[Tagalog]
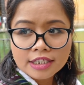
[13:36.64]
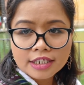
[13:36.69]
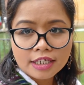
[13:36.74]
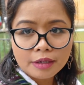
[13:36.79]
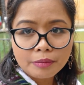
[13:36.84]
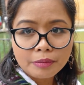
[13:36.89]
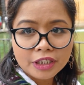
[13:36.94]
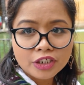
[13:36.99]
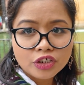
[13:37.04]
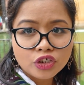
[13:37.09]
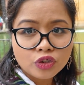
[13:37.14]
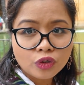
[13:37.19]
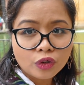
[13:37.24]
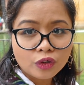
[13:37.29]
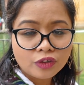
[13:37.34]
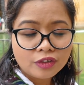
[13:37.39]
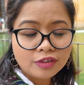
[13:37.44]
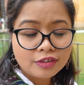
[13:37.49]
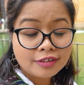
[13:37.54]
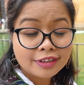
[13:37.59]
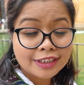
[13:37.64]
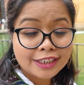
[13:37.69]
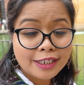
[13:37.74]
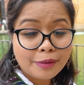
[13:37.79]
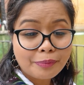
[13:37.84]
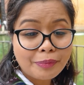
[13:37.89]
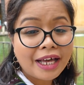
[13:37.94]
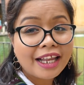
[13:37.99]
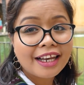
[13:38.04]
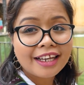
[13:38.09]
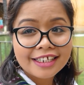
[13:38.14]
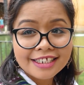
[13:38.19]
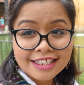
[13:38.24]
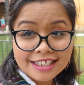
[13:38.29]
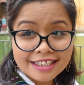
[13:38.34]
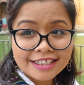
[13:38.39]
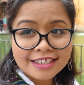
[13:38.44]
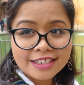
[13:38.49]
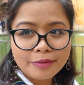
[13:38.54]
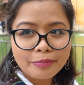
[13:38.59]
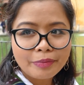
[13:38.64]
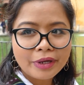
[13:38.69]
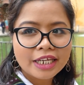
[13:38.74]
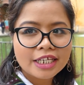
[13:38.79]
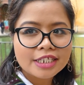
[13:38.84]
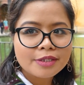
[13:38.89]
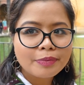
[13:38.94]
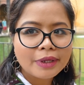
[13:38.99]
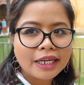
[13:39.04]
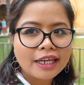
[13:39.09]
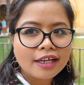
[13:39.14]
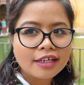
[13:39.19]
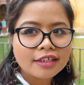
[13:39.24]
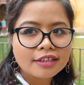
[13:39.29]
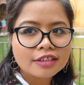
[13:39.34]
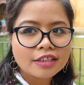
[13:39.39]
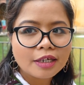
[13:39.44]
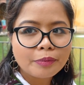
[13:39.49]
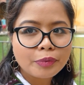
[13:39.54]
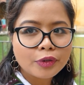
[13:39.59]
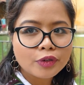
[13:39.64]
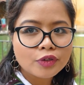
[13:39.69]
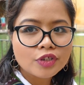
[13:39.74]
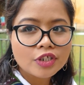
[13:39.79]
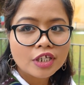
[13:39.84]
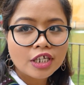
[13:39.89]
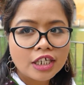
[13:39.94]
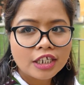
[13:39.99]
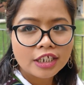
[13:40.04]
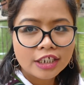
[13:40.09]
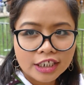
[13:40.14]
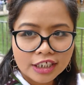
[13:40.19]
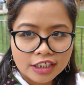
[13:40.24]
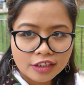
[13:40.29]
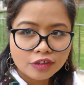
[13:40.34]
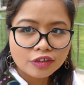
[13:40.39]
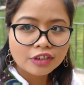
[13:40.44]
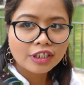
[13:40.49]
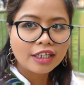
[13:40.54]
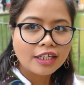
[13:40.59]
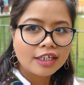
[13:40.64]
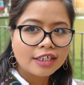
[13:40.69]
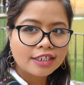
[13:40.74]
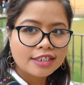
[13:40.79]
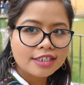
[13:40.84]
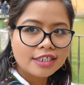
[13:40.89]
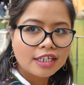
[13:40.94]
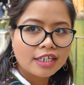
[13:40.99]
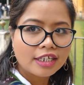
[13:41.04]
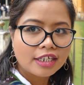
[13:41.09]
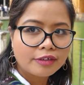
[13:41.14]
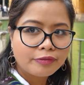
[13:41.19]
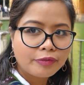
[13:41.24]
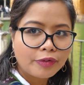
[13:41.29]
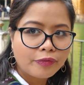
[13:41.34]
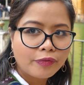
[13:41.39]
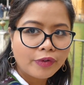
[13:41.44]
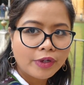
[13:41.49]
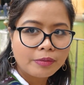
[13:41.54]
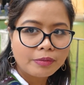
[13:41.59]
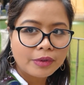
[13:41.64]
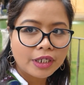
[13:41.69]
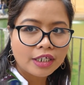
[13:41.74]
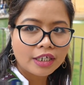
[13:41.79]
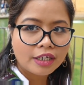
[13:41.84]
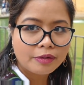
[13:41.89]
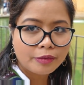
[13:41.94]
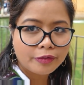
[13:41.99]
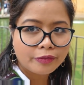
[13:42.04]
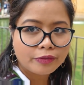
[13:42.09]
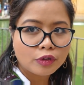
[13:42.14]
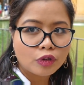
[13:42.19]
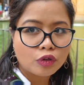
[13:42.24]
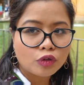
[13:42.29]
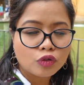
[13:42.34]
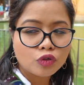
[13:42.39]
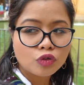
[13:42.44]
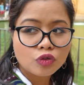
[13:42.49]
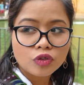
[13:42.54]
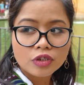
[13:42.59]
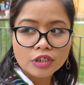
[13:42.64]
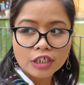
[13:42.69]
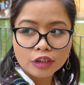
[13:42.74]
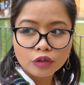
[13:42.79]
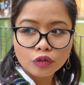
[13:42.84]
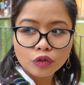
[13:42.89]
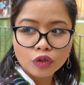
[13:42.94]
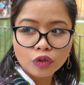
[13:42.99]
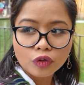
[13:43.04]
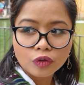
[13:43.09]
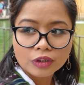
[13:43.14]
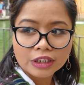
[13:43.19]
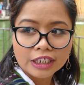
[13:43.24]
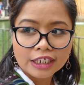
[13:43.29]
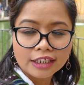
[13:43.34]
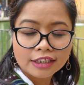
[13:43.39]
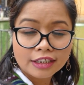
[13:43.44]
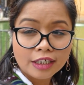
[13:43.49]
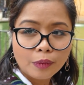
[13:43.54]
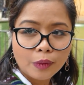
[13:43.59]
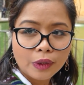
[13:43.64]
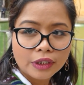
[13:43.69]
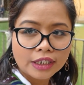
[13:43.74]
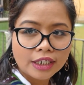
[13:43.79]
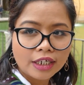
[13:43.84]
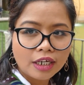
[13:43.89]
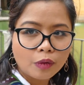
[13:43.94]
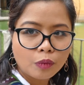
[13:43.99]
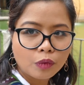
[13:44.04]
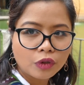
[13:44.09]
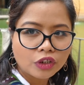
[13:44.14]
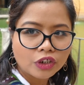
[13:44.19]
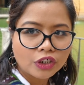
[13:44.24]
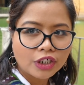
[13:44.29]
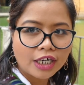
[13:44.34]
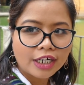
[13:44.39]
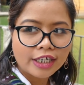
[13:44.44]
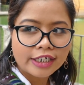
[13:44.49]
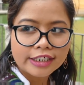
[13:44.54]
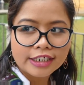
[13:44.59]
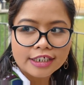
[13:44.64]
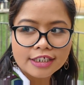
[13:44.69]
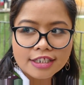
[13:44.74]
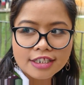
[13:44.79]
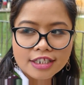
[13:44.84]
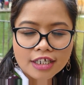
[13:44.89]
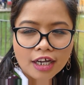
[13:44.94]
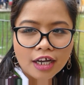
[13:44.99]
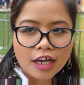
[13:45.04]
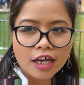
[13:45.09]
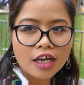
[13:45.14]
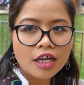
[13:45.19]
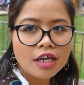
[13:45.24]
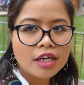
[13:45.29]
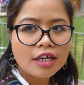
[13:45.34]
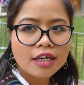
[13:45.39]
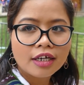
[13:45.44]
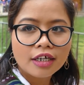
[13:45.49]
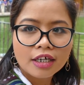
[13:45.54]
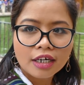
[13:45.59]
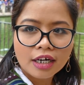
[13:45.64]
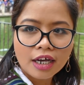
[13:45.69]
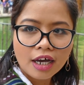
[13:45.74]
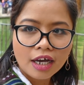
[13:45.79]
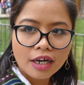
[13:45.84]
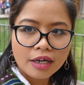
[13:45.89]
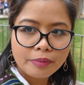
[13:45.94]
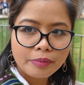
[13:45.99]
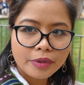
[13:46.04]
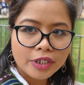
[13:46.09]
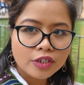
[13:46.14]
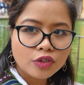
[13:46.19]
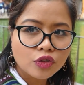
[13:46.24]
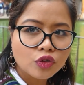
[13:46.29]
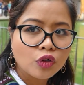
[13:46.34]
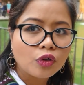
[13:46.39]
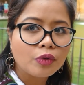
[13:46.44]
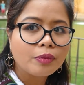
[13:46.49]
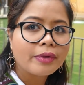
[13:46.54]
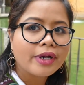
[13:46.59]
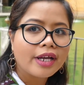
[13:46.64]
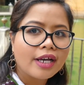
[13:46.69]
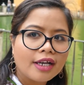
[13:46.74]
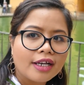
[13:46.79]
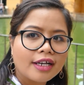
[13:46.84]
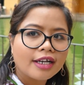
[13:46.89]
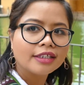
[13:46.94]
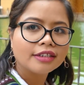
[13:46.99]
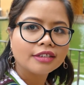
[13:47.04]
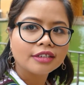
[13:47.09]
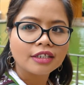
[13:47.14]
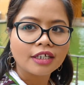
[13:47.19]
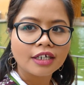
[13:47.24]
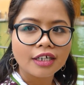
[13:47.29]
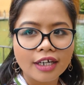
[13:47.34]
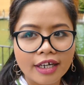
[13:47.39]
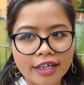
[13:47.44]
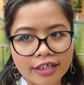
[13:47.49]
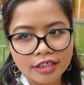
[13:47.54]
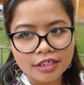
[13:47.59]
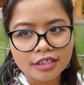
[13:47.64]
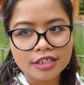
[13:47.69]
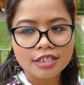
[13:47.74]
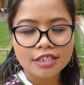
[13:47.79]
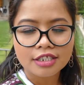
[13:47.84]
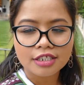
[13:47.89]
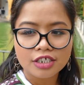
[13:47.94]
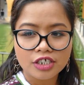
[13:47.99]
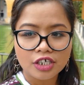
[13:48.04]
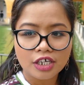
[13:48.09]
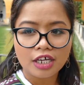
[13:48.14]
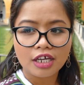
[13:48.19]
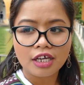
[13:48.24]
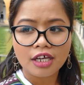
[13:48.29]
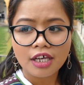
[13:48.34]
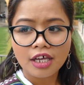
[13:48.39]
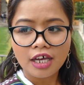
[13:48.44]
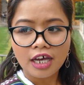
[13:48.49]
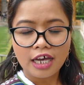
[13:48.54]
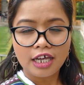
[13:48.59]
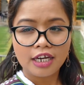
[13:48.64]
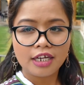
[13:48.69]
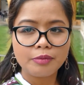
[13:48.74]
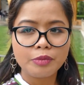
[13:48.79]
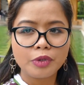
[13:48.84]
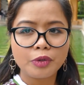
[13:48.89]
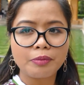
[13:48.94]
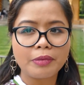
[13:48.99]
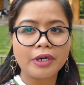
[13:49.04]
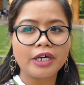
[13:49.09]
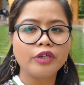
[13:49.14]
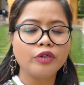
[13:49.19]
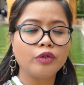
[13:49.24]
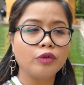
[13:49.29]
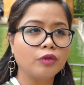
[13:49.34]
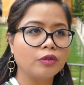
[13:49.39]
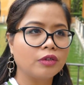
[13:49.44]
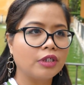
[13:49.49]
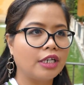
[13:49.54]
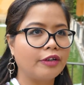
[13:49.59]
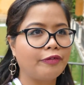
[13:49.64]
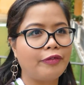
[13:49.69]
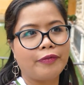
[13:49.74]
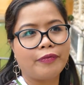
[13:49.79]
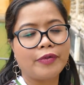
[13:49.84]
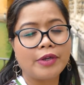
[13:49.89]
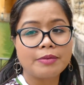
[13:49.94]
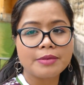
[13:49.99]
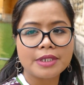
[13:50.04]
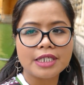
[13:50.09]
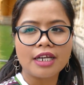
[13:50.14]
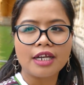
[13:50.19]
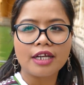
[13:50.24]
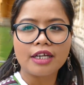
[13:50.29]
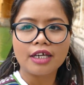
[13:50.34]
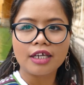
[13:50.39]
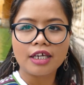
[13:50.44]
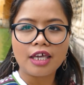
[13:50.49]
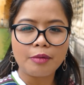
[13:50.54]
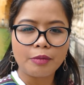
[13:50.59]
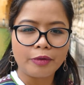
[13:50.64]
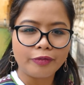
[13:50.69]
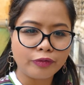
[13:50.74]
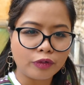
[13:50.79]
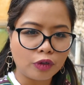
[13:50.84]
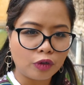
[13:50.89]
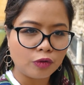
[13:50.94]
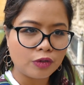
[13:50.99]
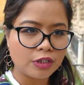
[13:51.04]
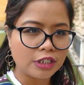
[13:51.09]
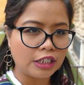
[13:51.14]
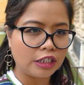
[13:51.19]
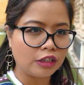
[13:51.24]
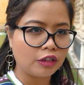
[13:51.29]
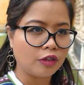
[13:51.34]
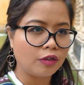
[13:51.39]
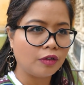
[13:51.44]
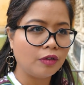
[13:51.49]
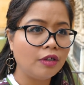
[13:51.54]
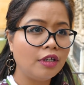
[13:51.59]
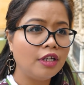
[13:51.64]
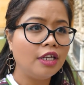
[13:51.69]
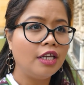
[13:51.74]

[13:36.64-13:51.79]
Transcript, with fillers: sa mansion, sa palace, sa palace pala. Tapos dito talaga sila nagfi film ng Game of Thrones. Ito yung tinatawag nilang Water Garden. Saka grabe, sobrang ganda guys. Saka alam niyo ba nung nagfi film sila ng Game of Thrones dito,